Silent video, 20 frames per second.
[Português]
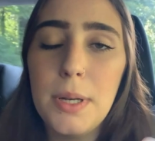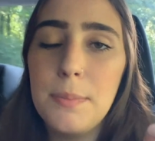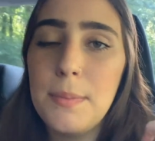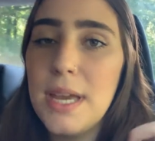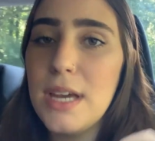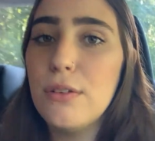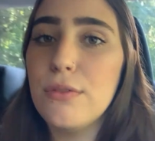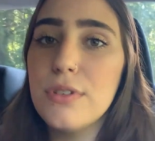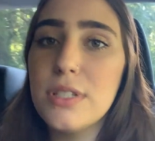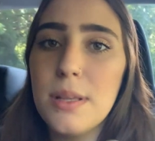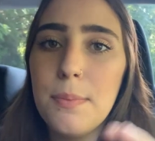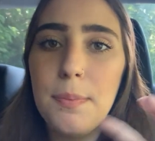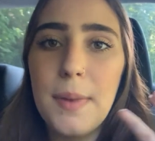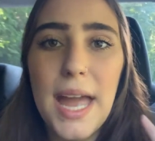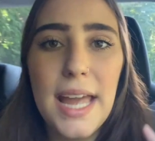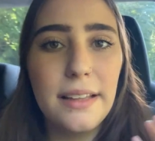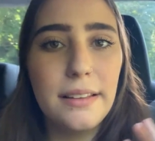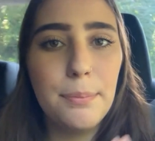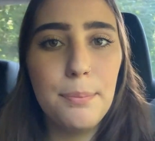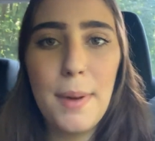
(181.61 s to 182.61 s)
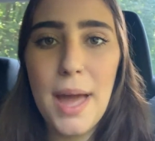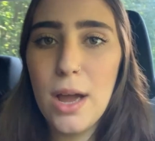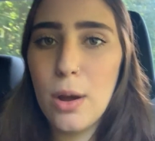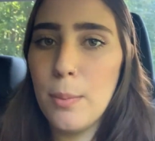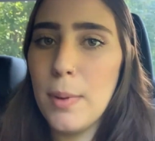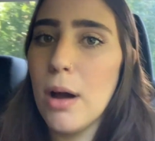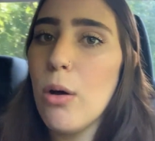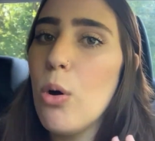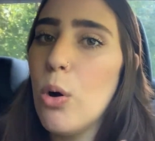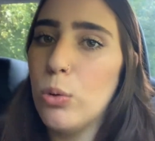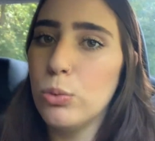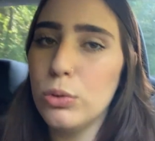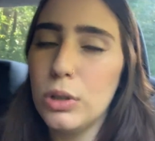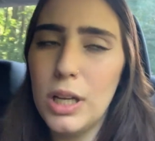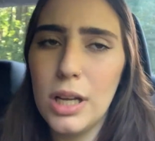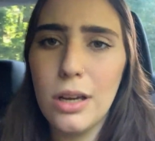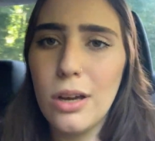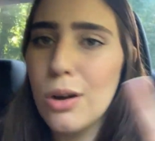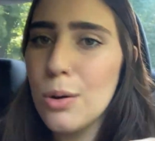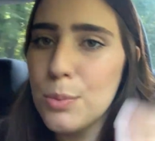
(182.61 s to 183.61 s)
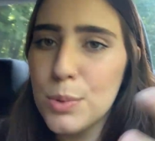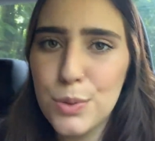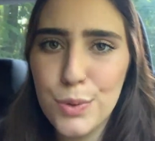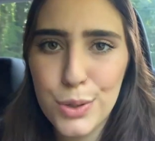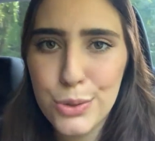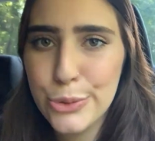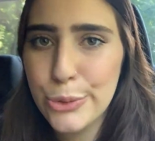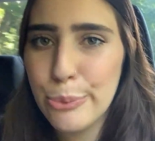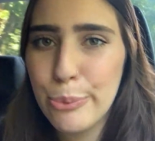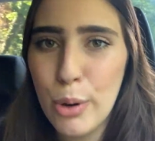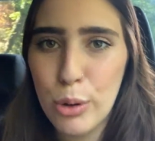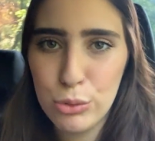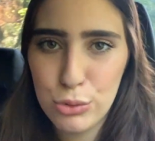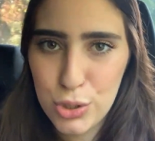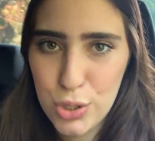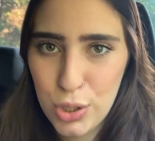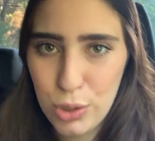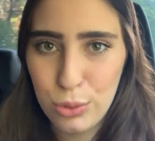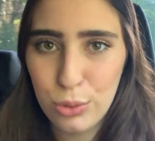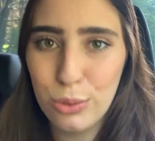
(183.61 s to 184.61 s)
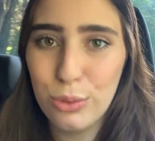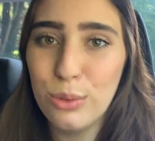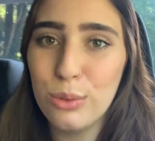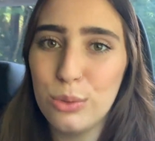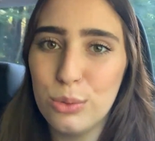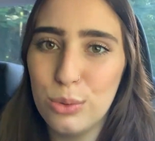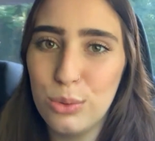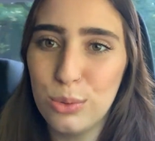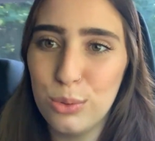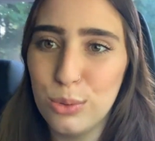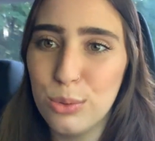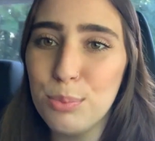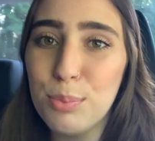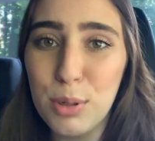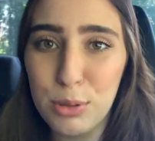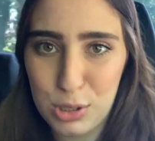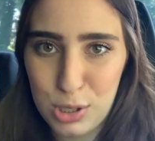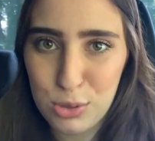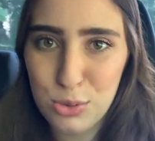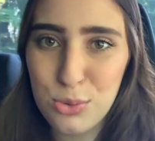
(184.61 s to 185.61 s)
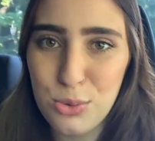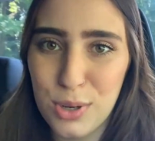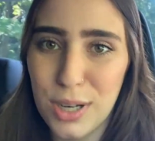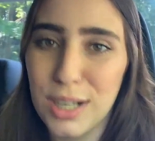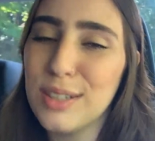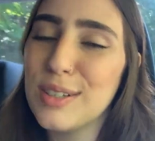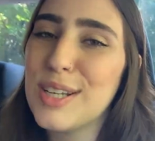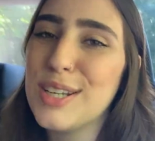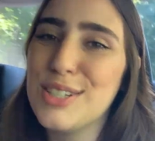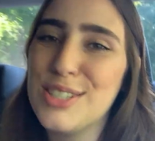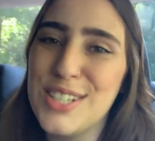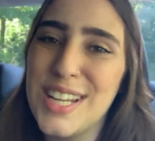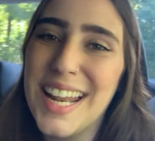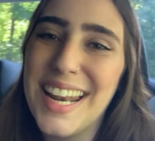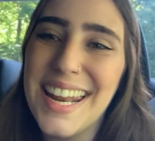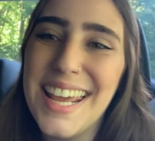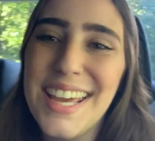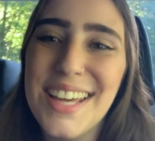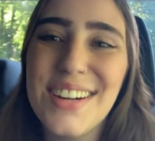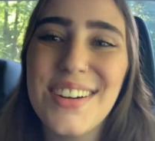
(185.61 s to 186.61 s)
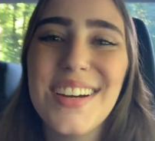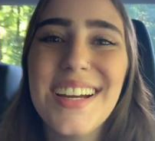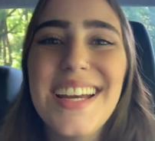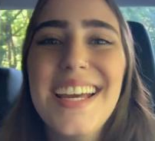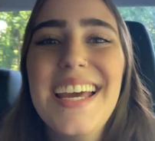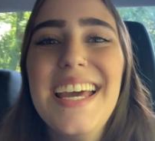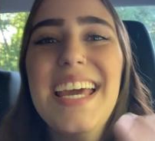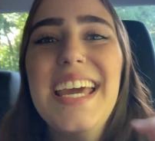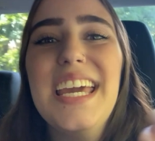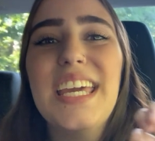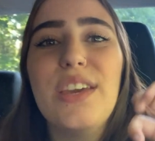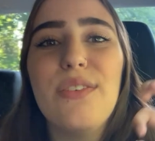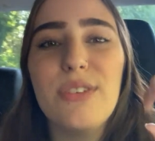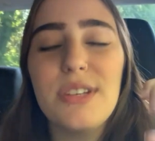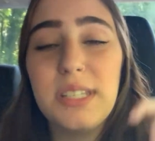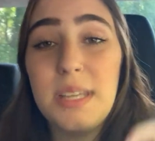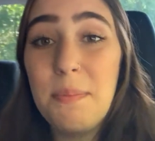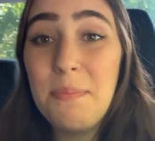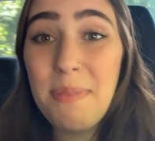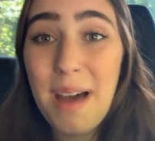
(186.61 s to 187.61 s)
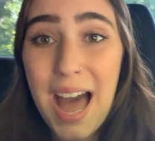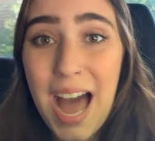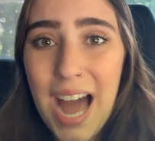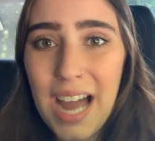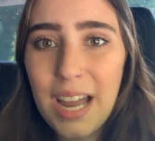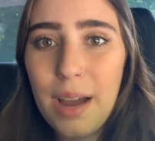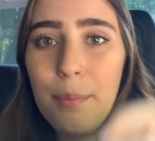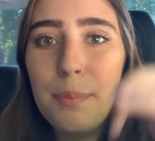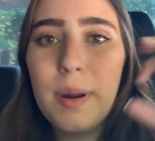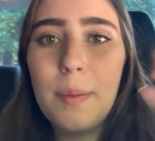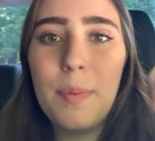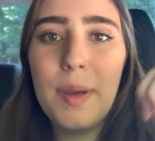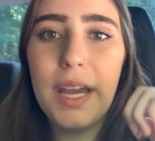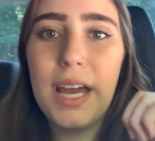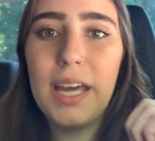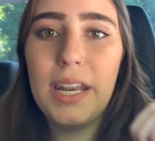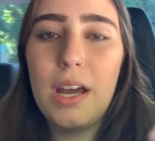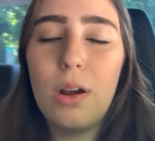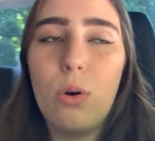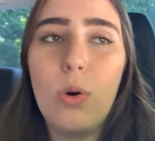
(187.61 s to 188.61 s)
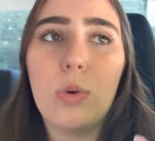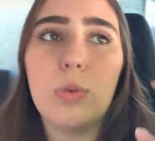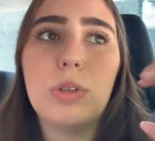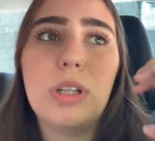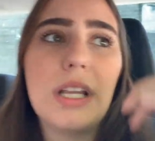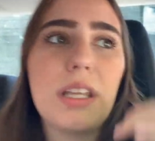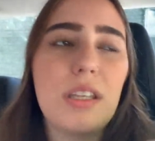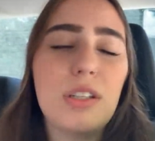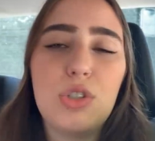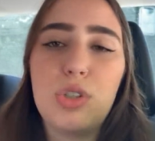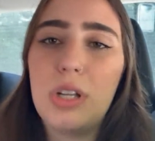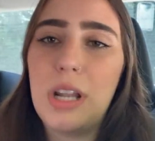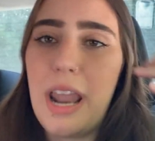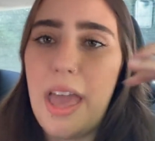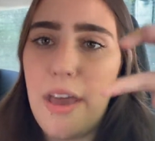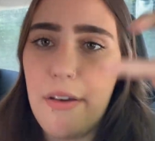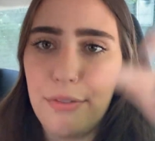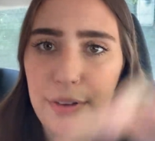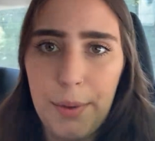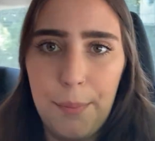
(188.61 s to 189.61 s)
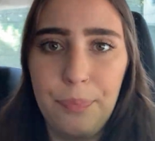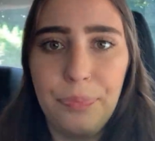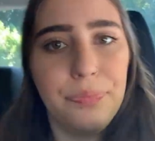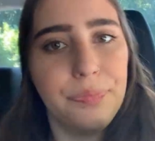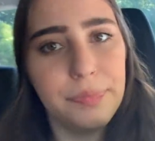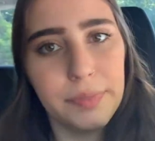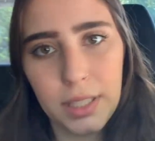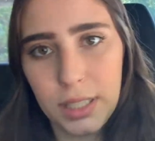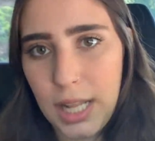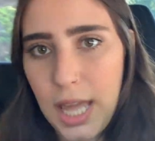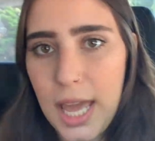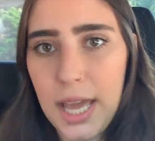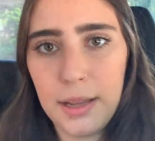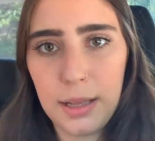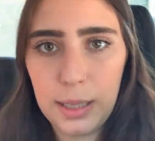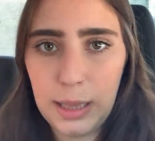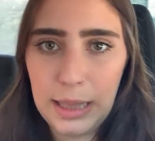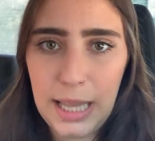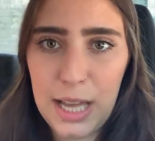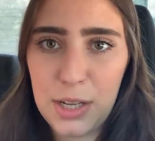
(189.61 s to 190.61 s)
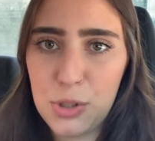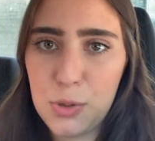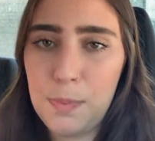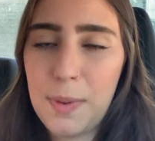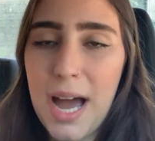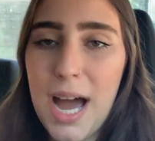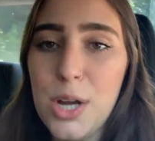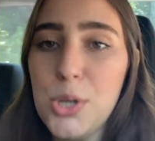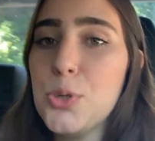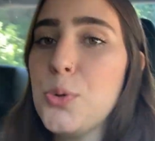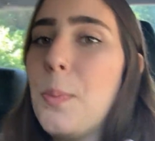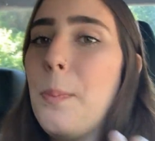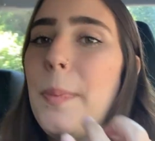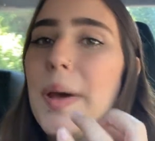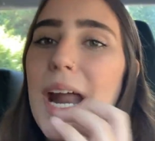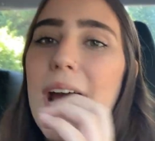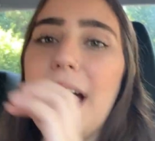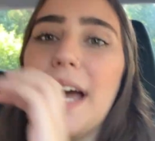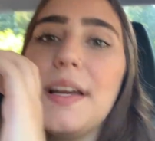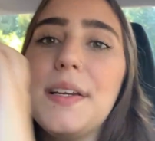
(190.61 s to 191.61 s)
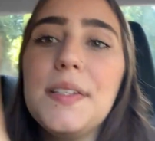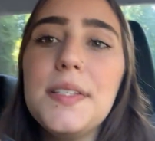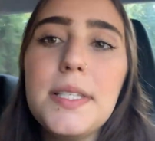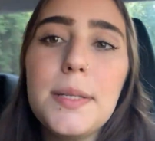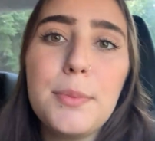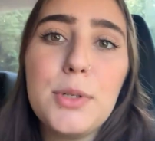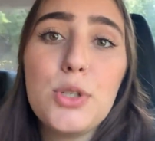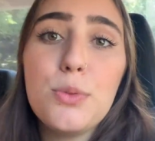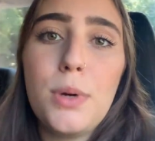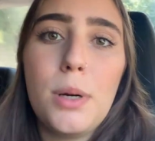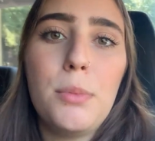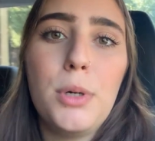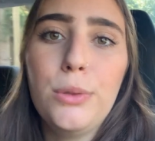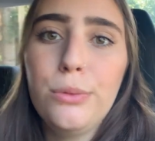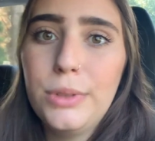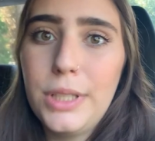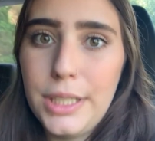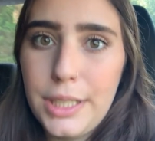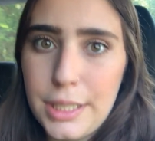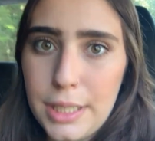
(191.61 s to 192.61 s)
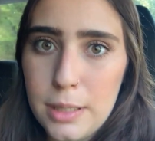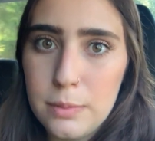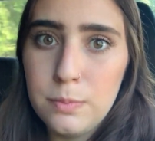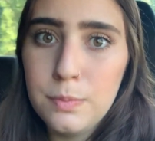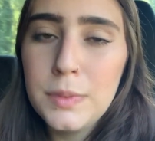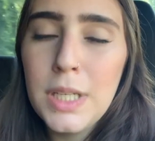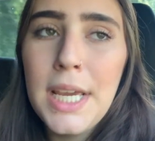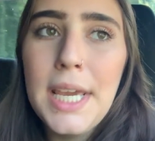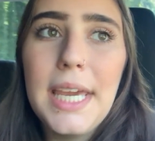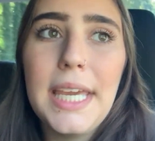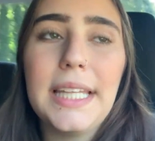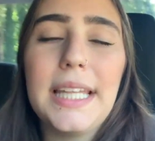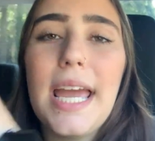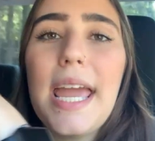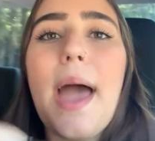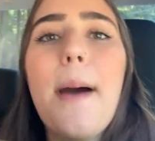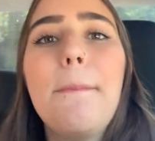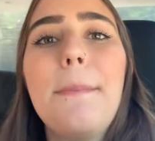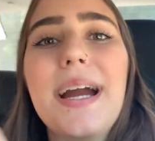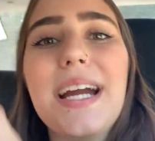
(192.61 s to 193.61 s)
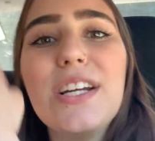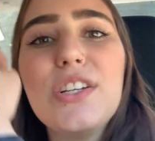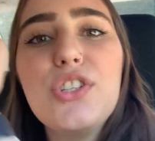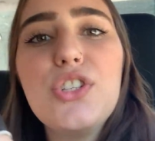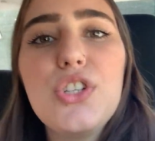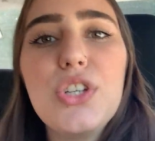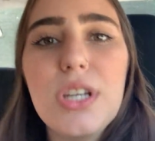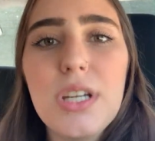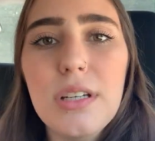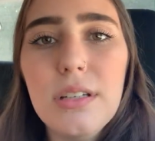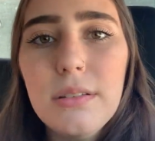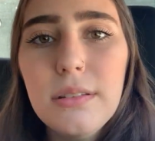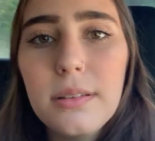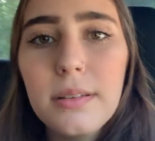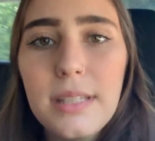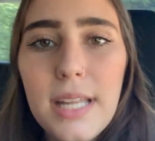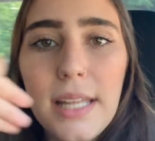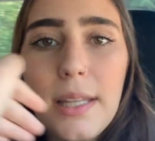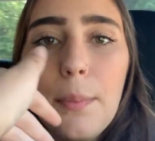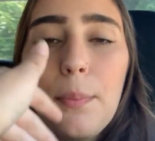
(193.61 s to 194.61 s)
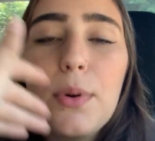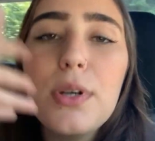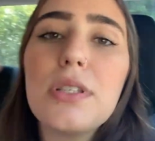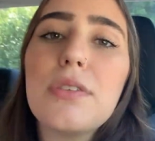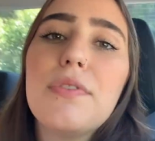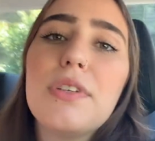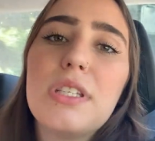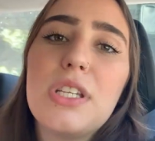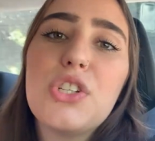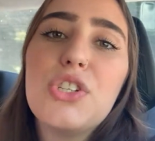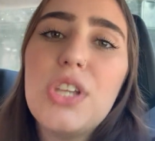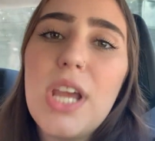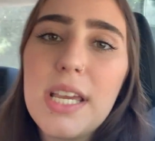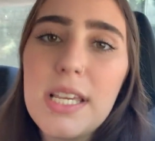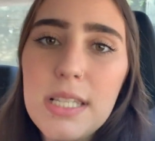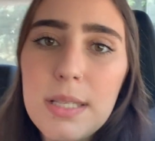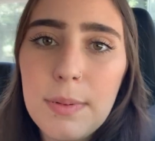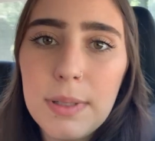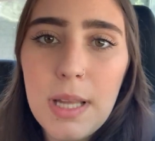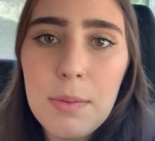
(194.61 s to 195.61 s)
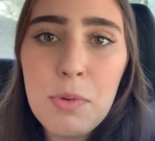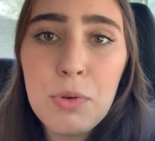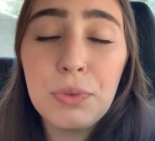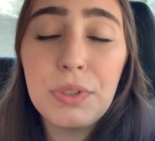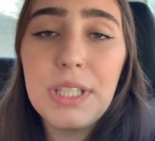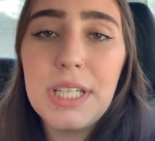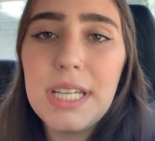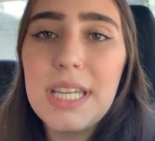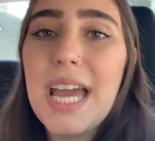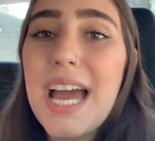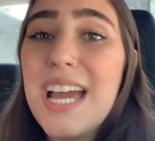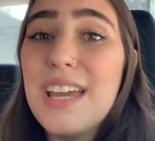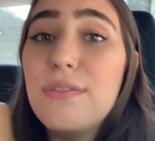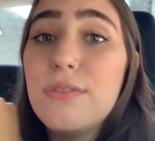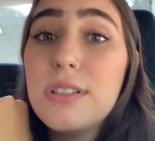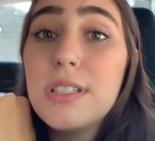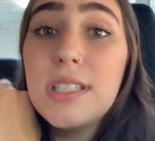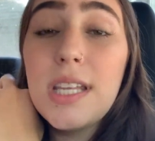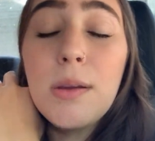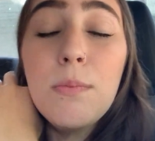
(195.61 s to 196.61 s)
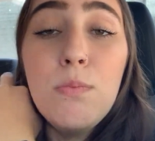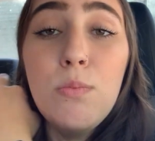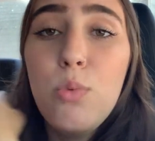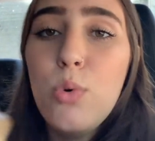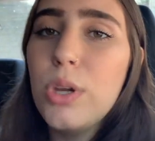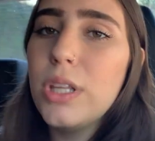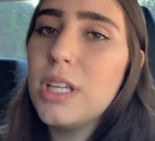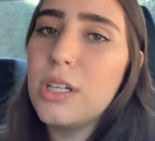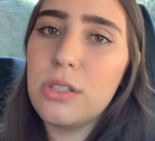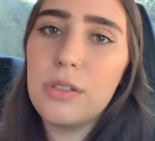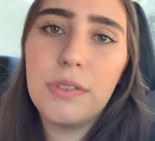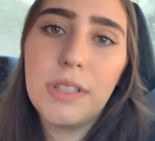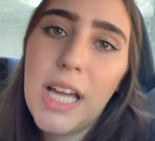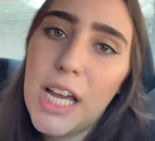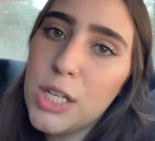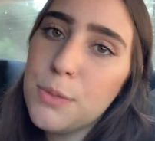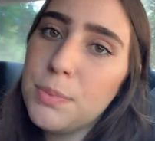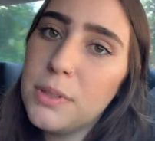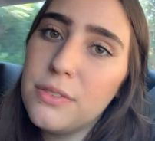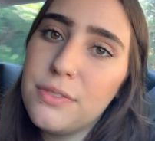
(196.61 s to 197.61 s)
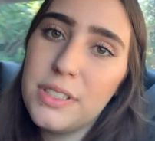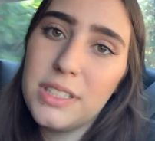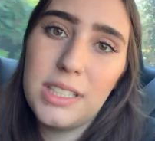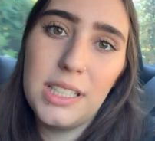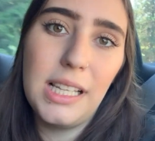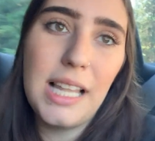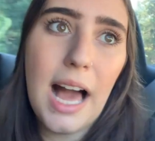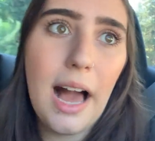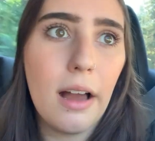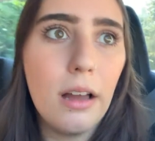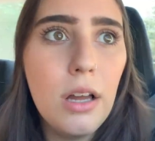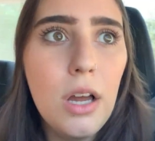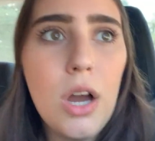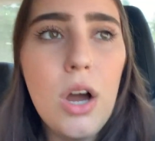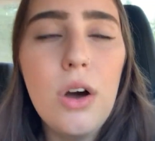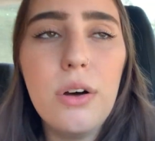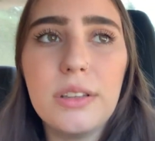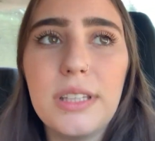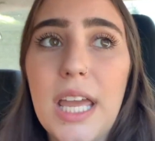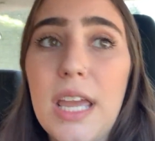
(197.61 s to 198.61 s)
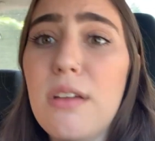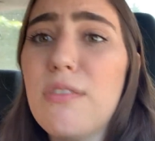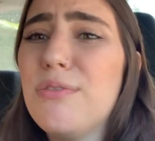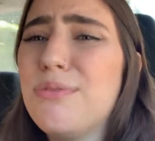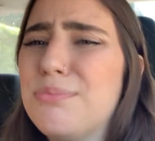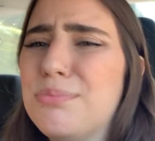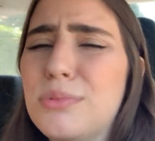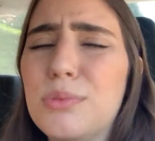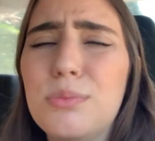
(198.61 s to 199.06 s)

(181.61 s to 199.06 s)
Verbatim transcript: primeiro você pega uma gôndola, que é como se fosse o bondinho do Pão de Açúcar do Rio de Janeiro, que você paga para pegar na gôndola que te leva né, lá de baixo pra em cima de uma montanha. E daí a partir, né, depois que você chega em cima da montanha, aí você tem muita atividade para fazer lá. Tem